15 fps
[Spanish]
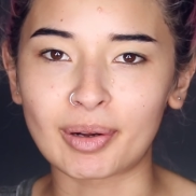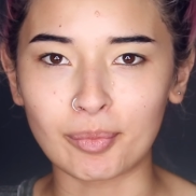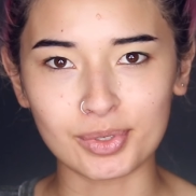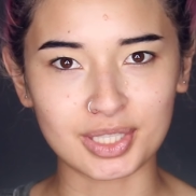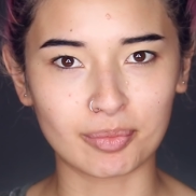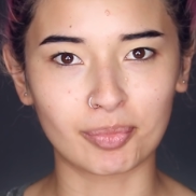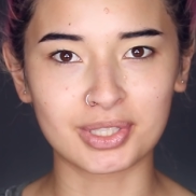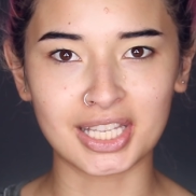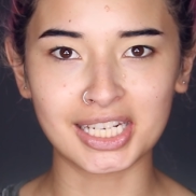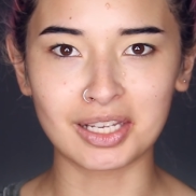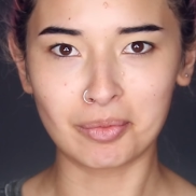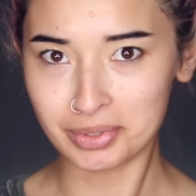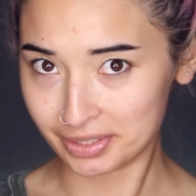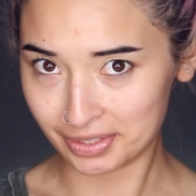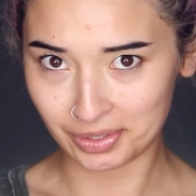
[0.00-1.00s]
Vamos a empezar y
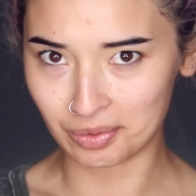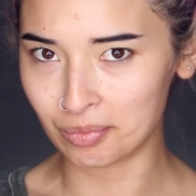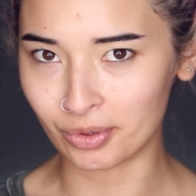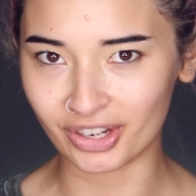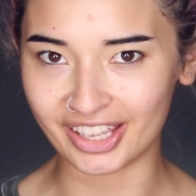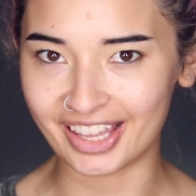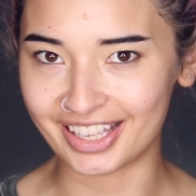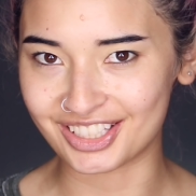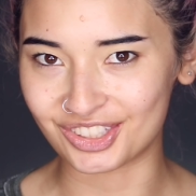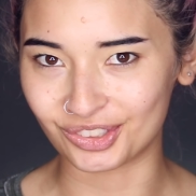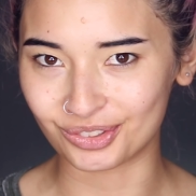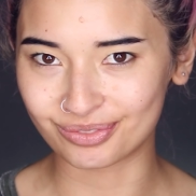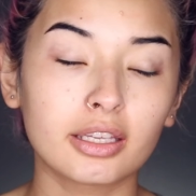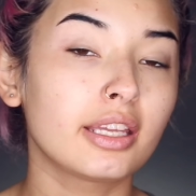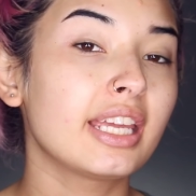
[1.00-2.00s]
vamos a ver cómo queda
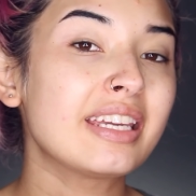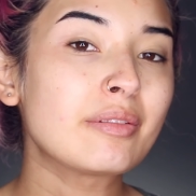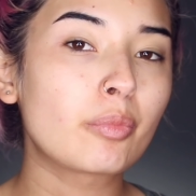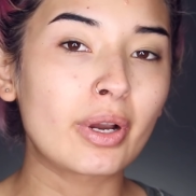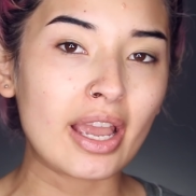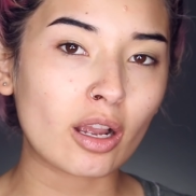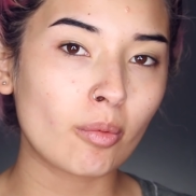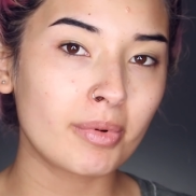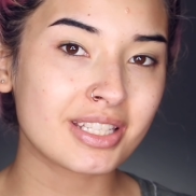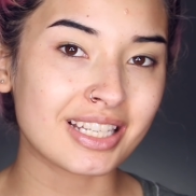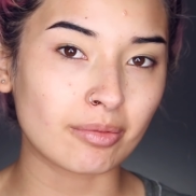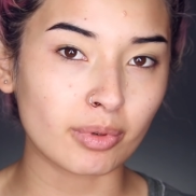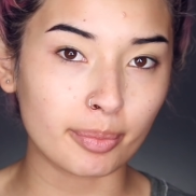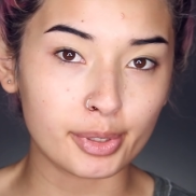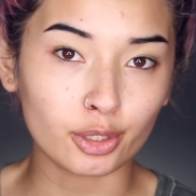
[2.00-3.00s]
esto. Y voy a
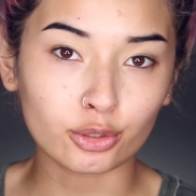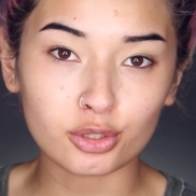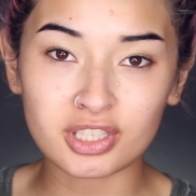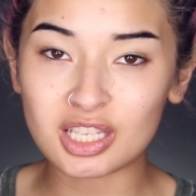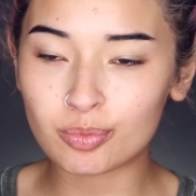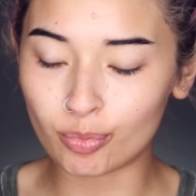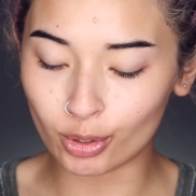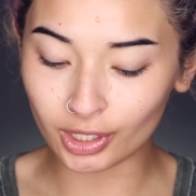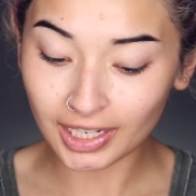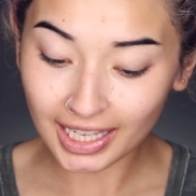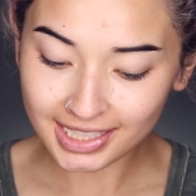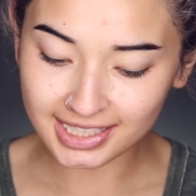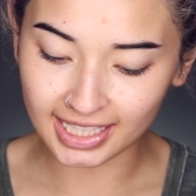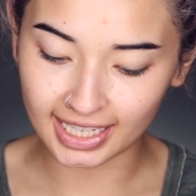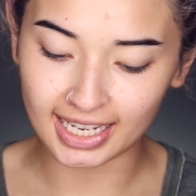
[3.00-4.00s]
comenzar primero entonces por
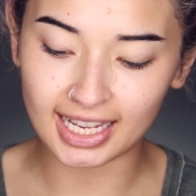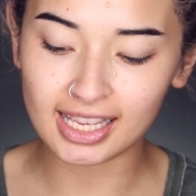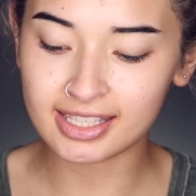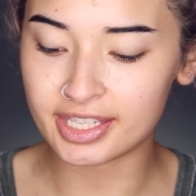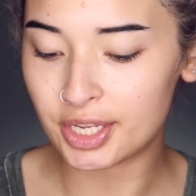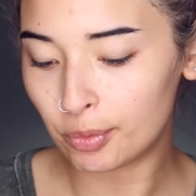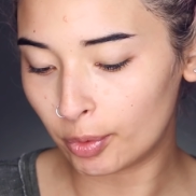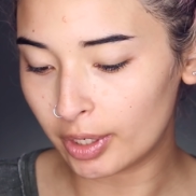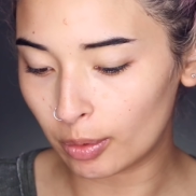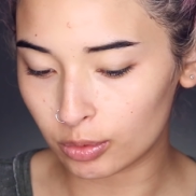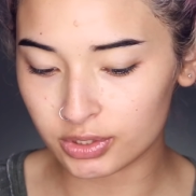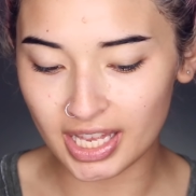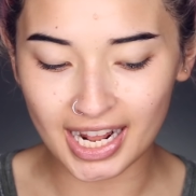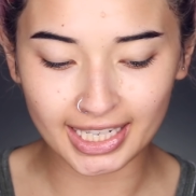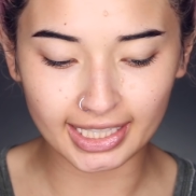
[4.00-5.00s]
las cejas y voy a
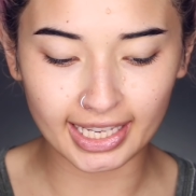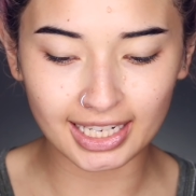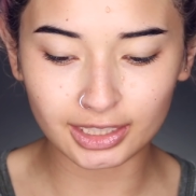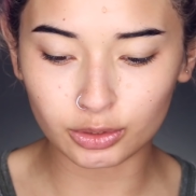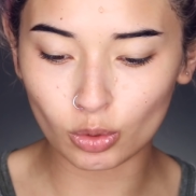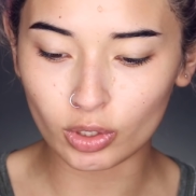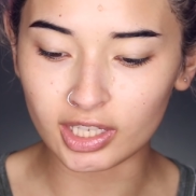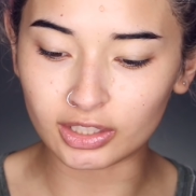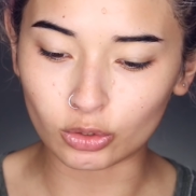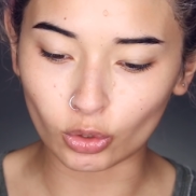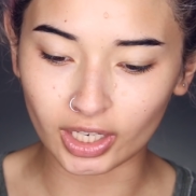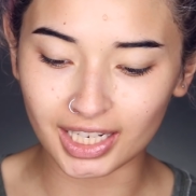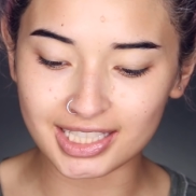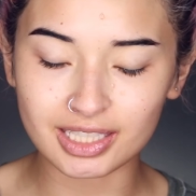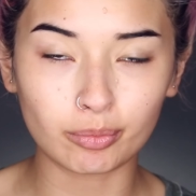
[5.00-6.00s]
usar el truquito
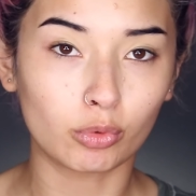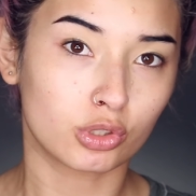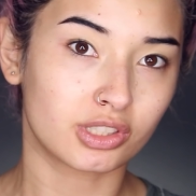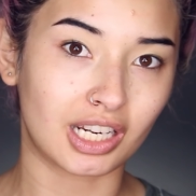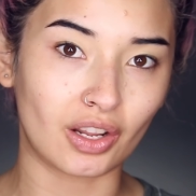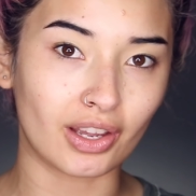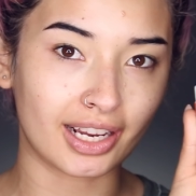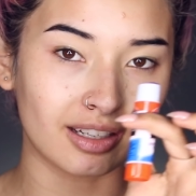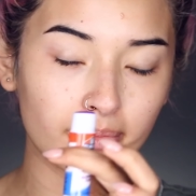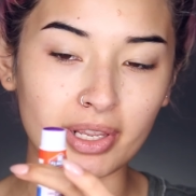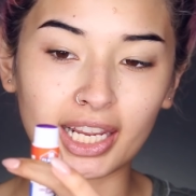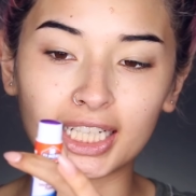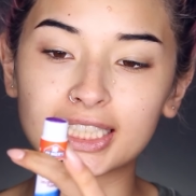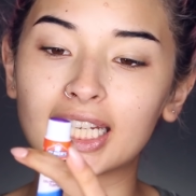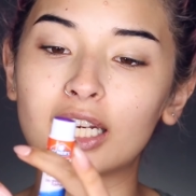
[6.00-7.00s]
que les he mostrado acá en mi
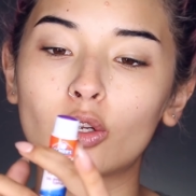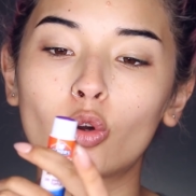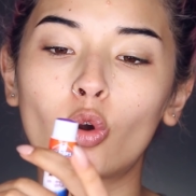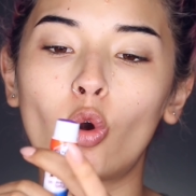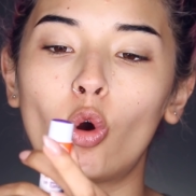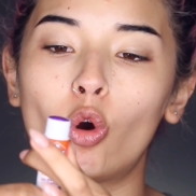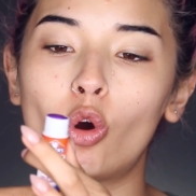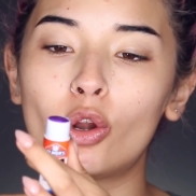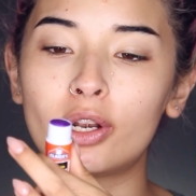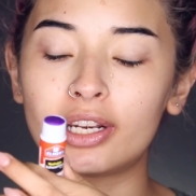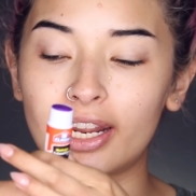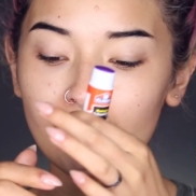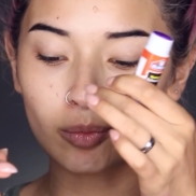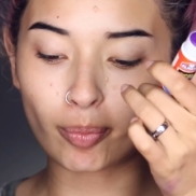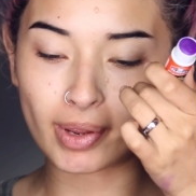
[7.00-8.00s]
canal
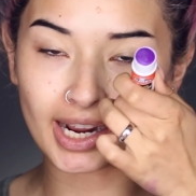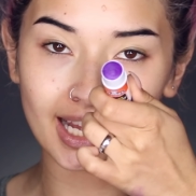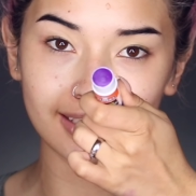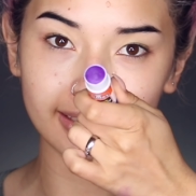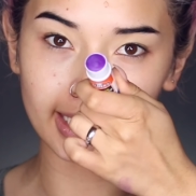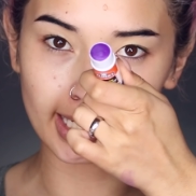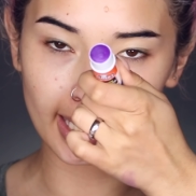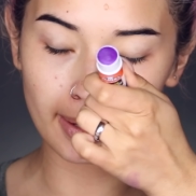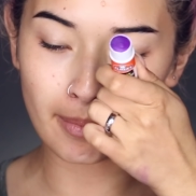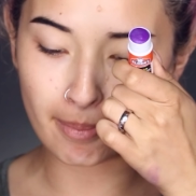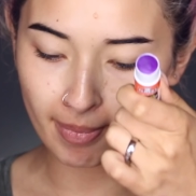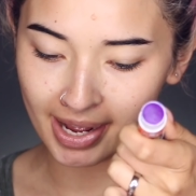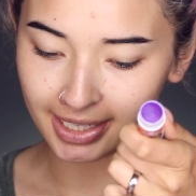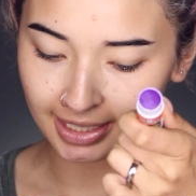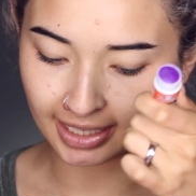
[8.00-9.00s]
con el pegante
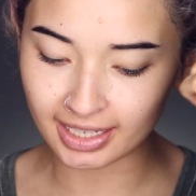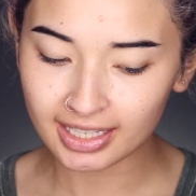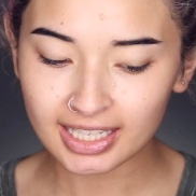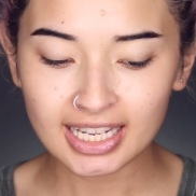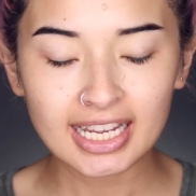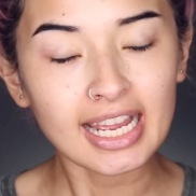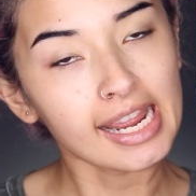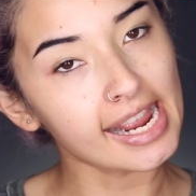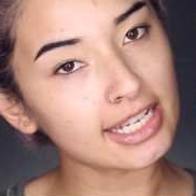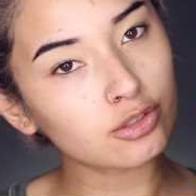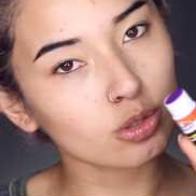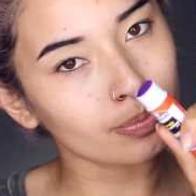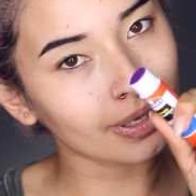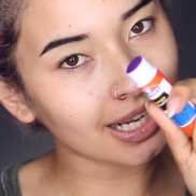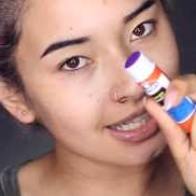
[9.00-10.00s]
en barra.
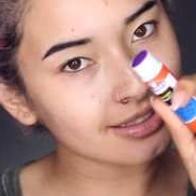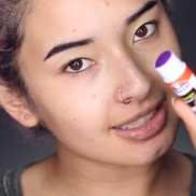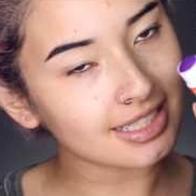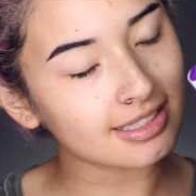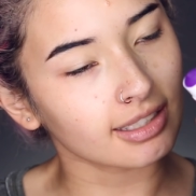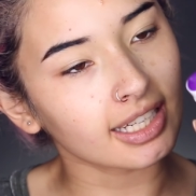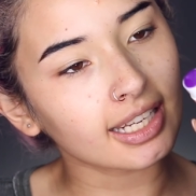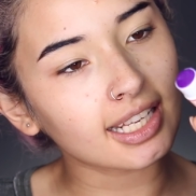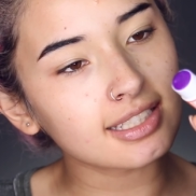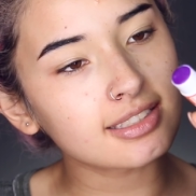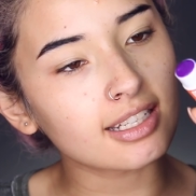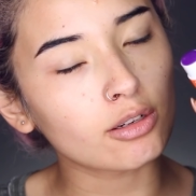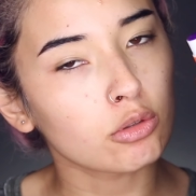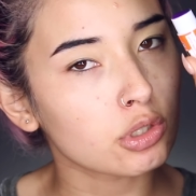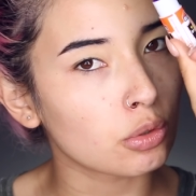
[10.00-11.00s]
Estos pegantes tienen que
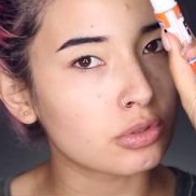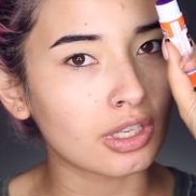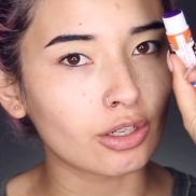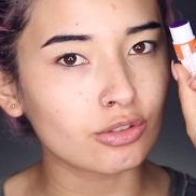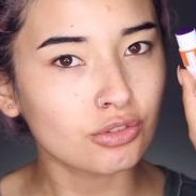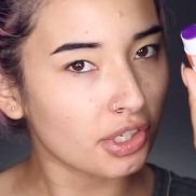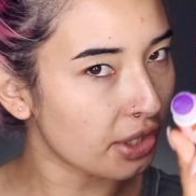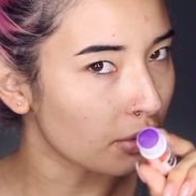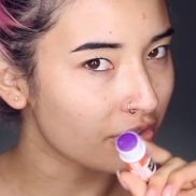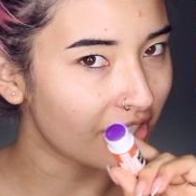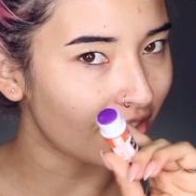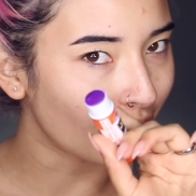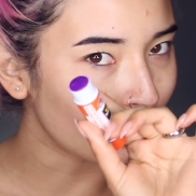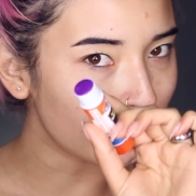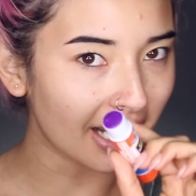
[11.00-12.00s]
ser los que usan los niños
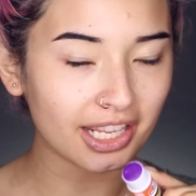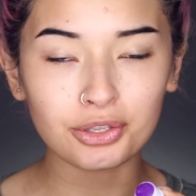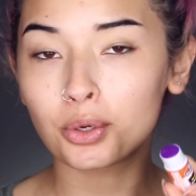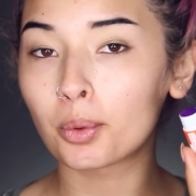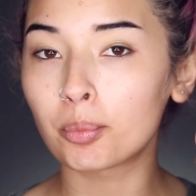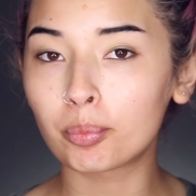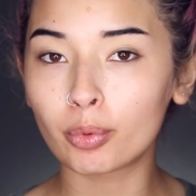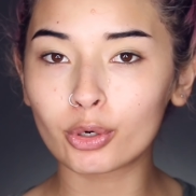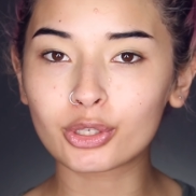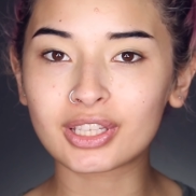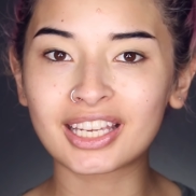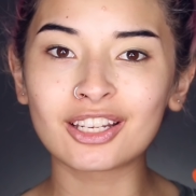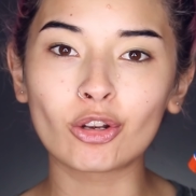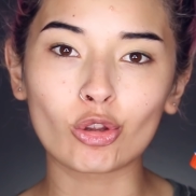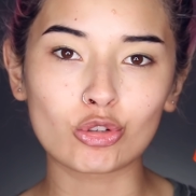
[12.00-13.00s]
en el colegio
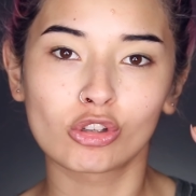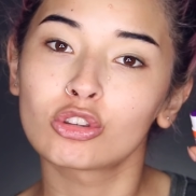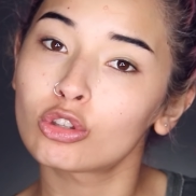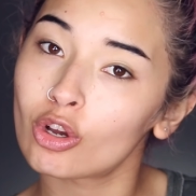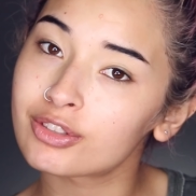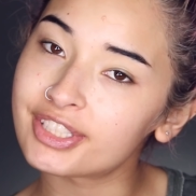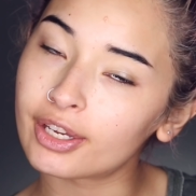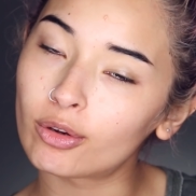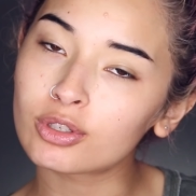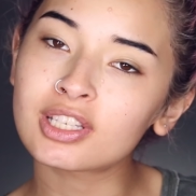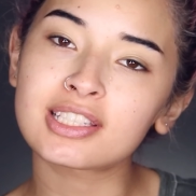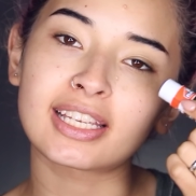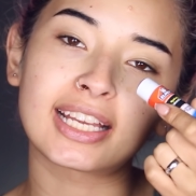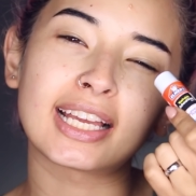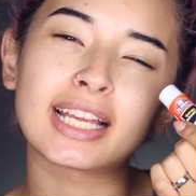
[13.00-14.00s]
porque no son tóxicos,
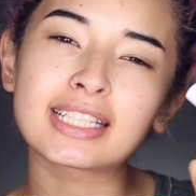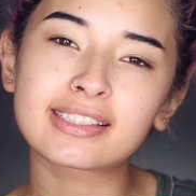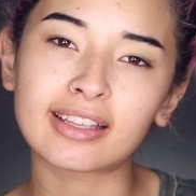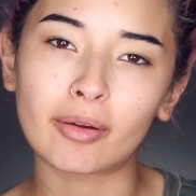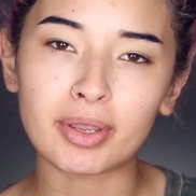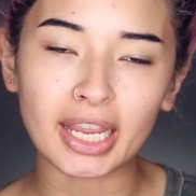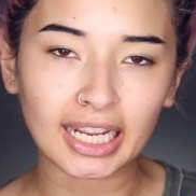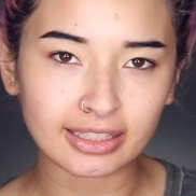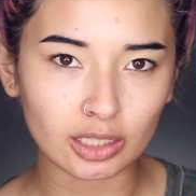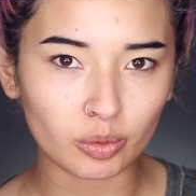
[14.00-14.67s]
así que está bien que